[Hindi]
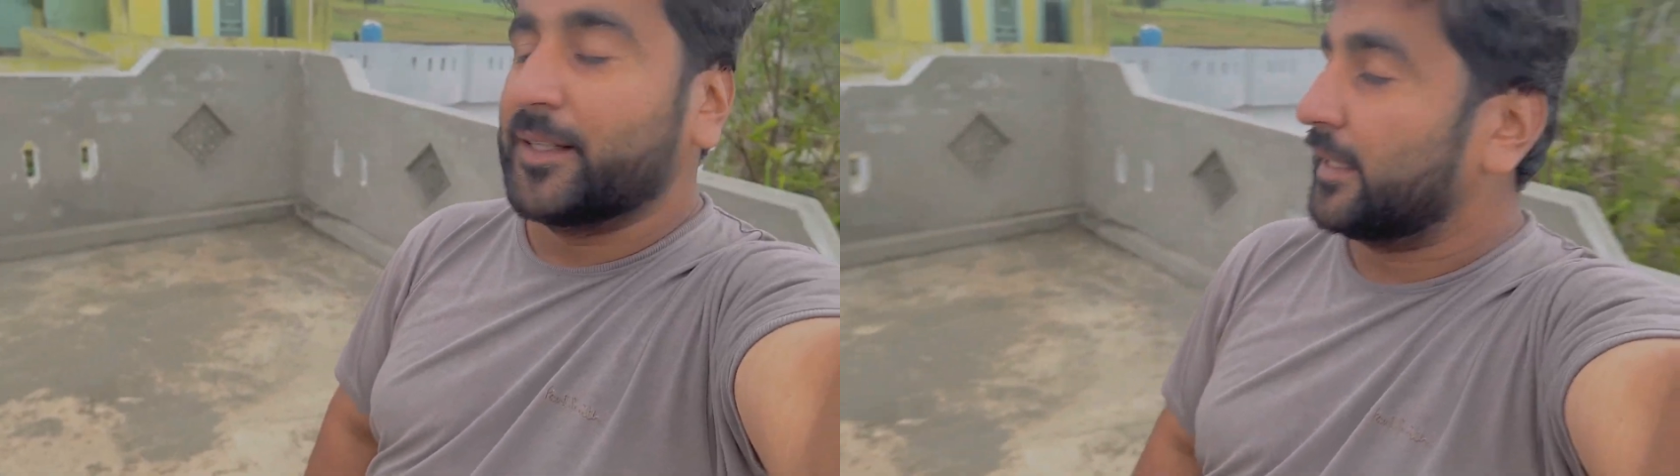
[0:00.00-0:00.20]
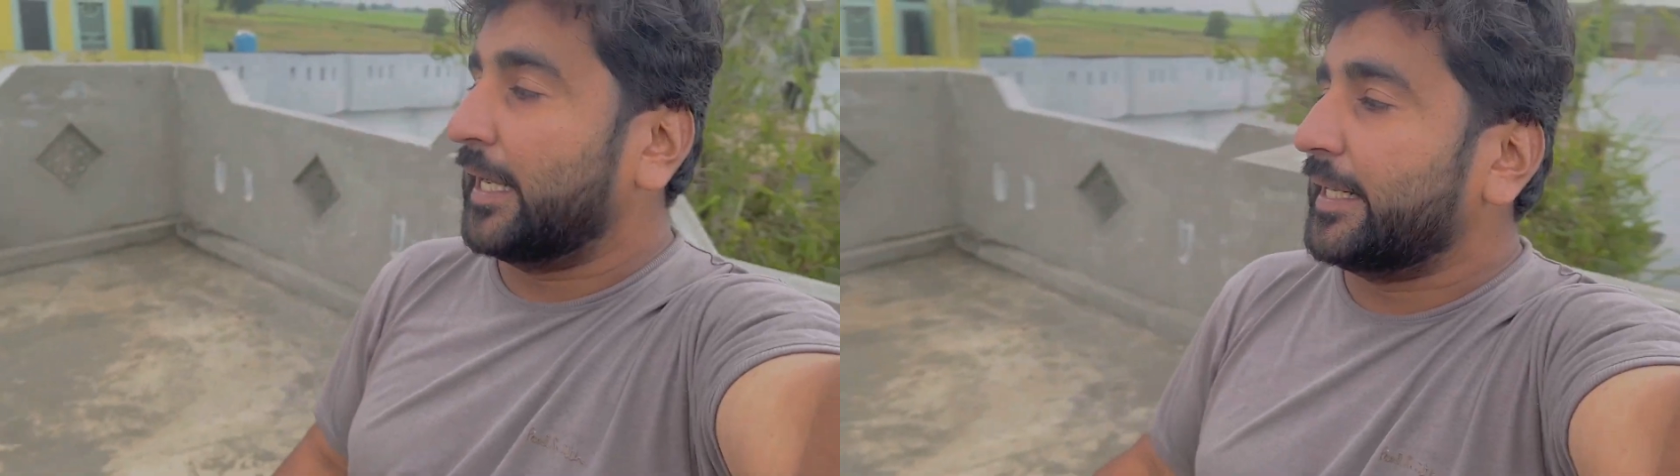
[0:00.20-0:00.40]

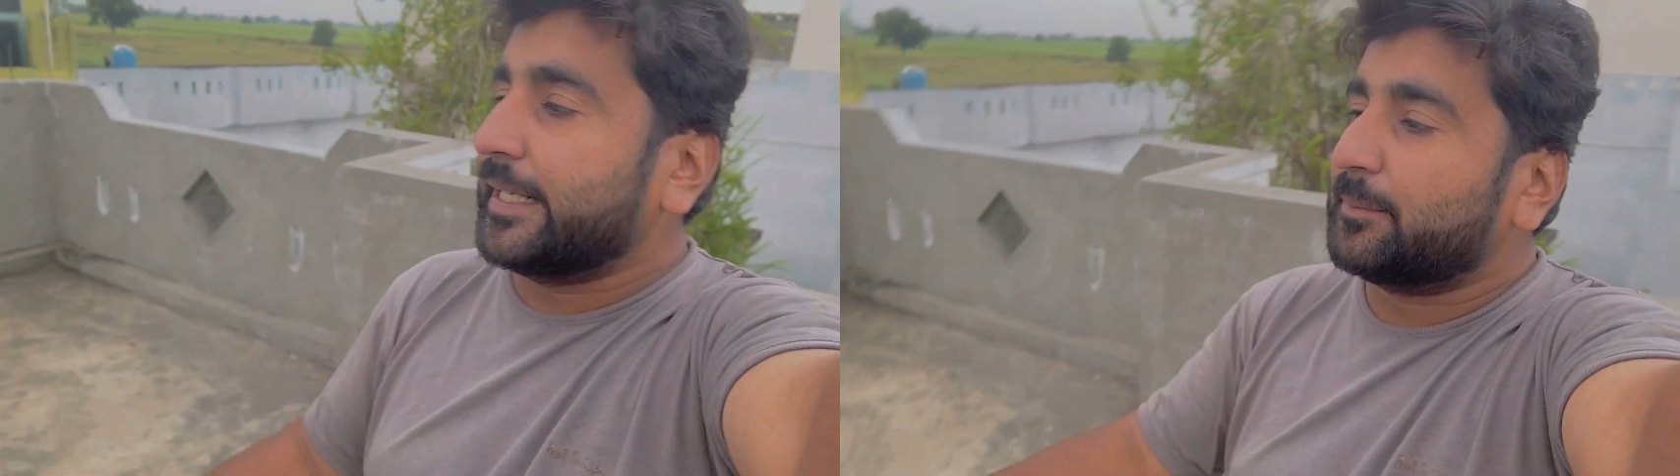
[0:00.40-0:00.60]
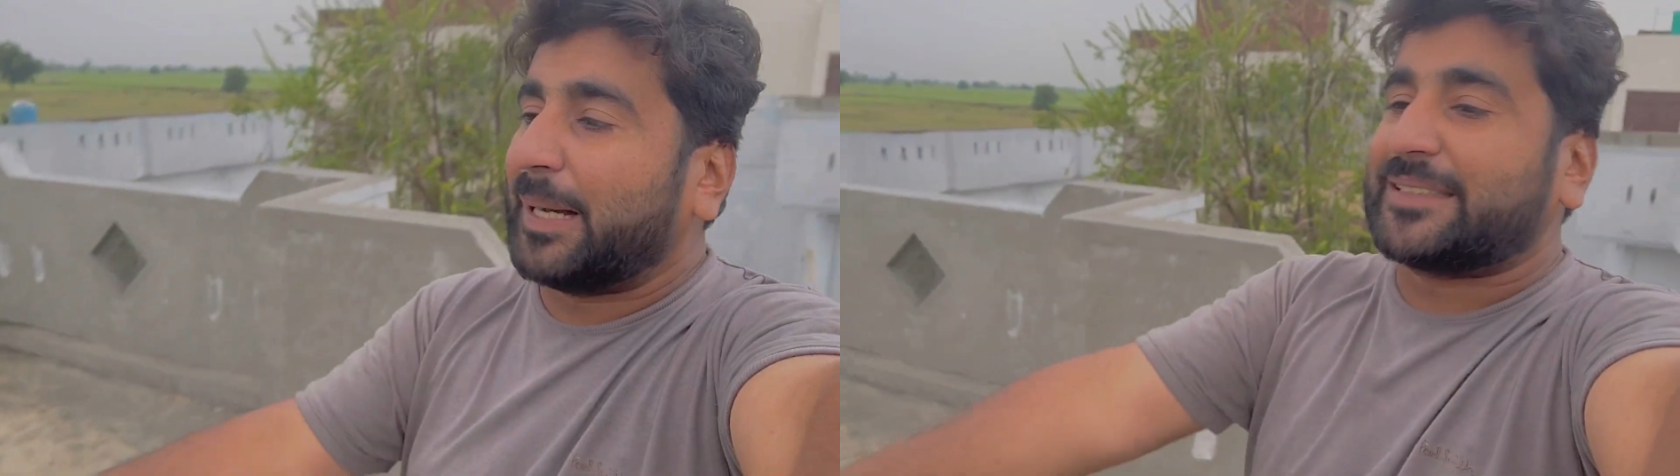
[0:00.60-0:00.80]
नहीं
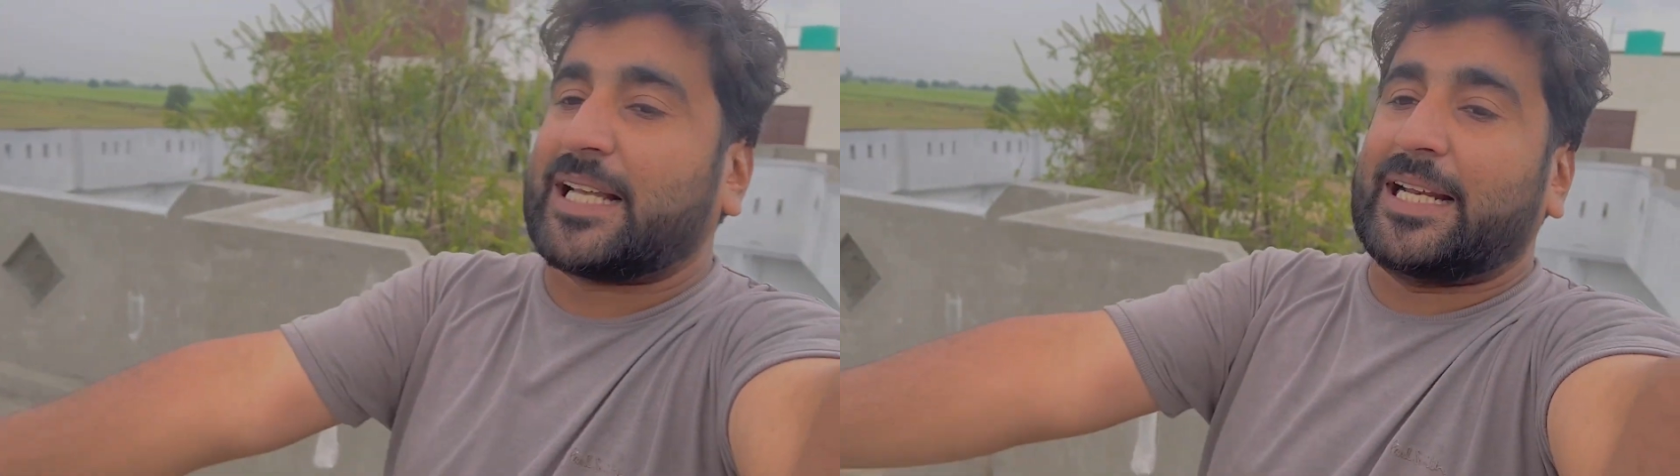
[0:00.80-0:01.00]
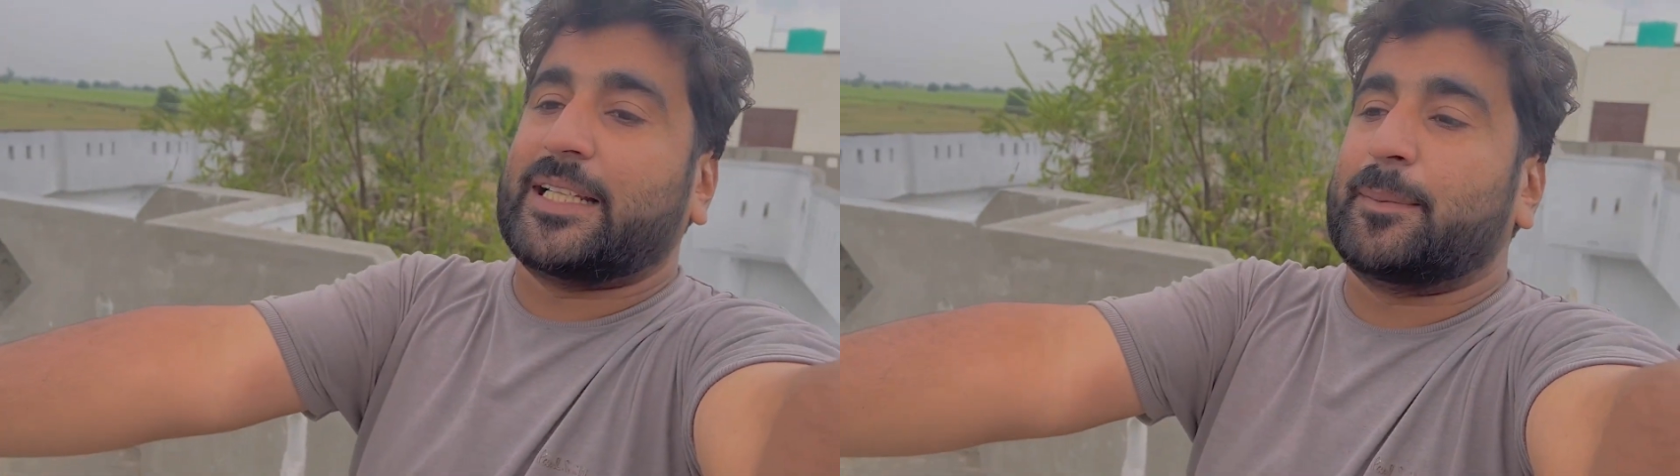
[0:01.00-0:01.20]
नहीं बस
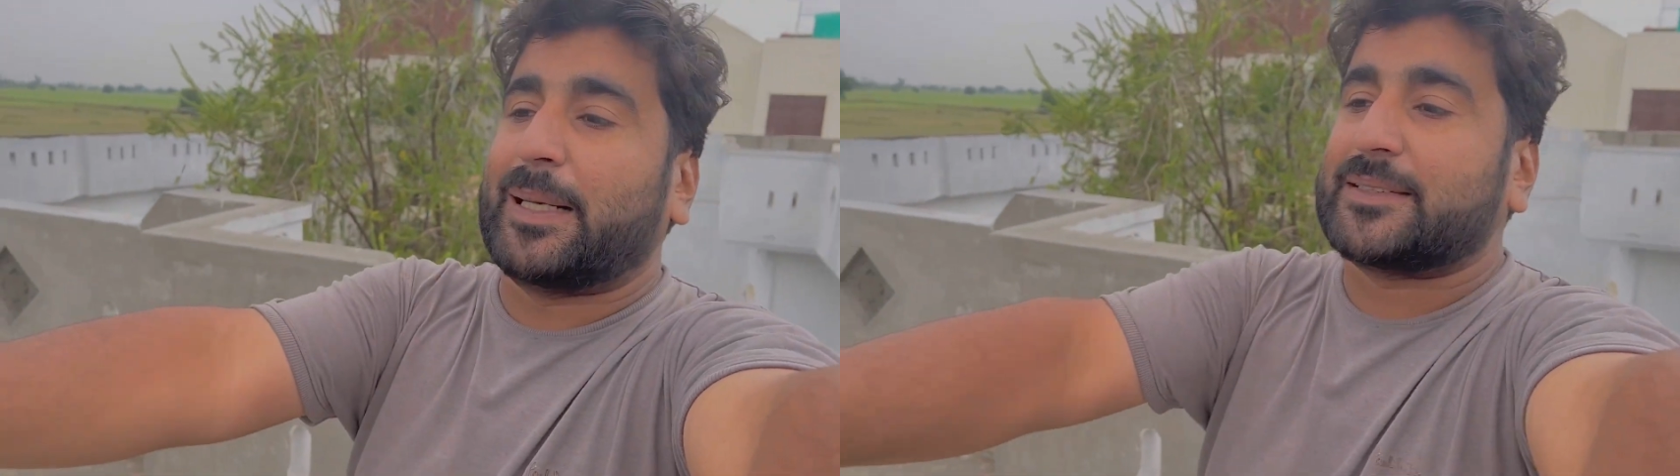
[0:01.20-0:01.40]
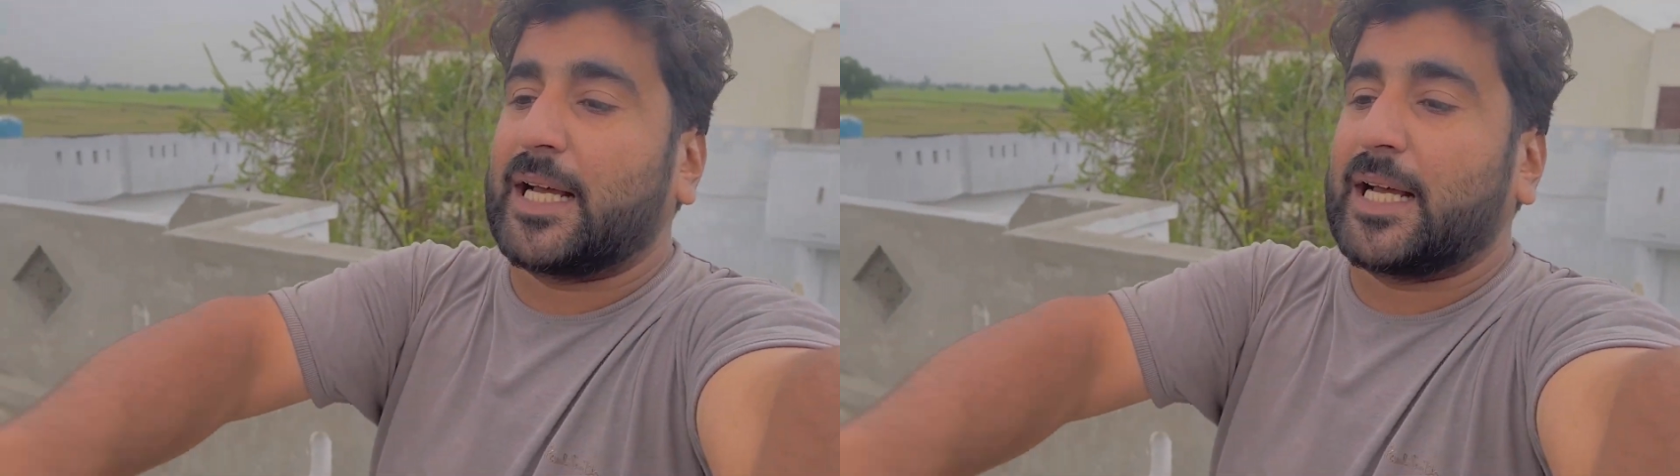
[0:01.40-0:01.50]
कर दे बस